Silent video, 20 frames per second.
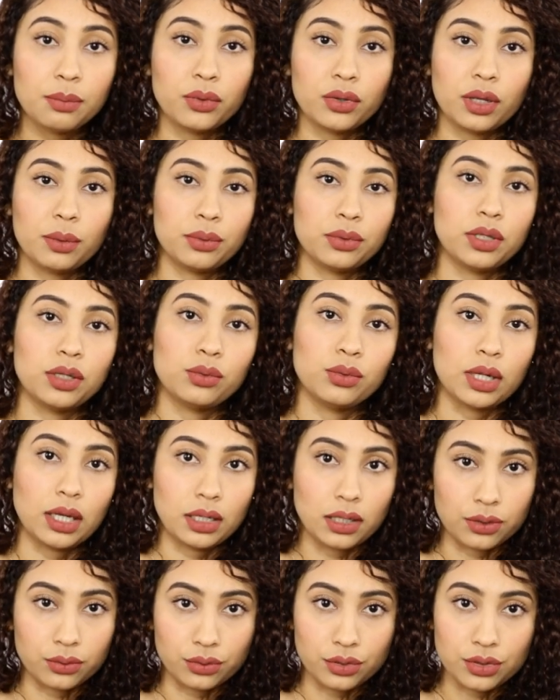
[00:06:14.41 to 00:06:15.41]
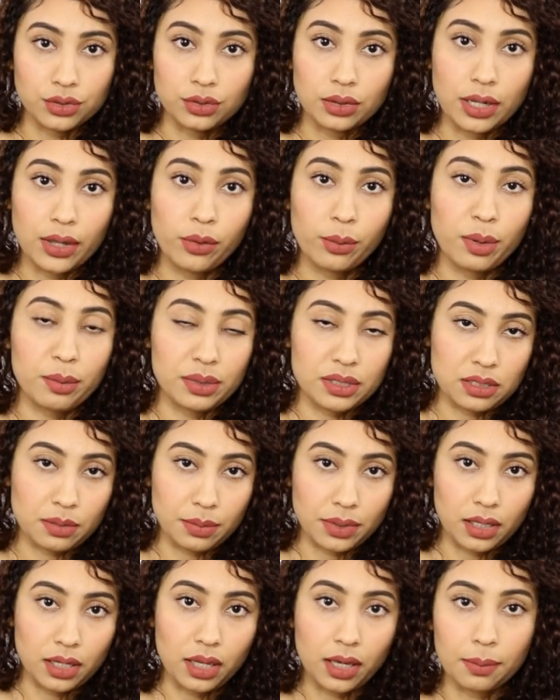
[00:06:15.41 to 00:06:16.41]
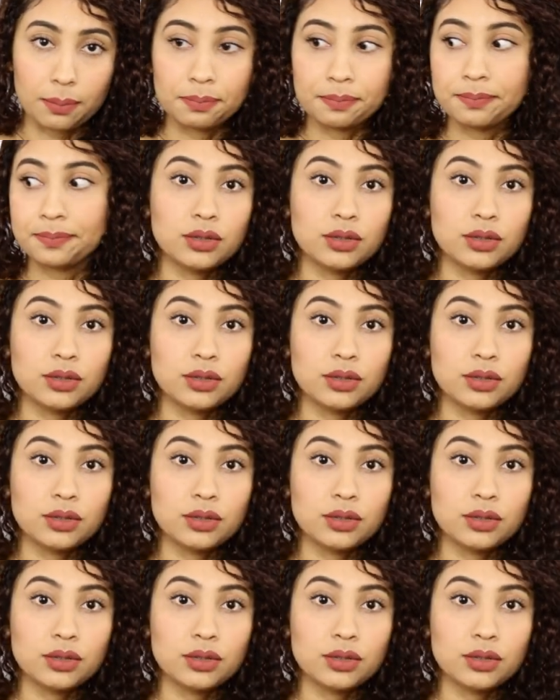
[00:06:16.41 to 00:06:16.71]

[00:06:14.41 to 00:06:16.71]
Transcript: podía poner un aire acondicionado, me pasé para allá.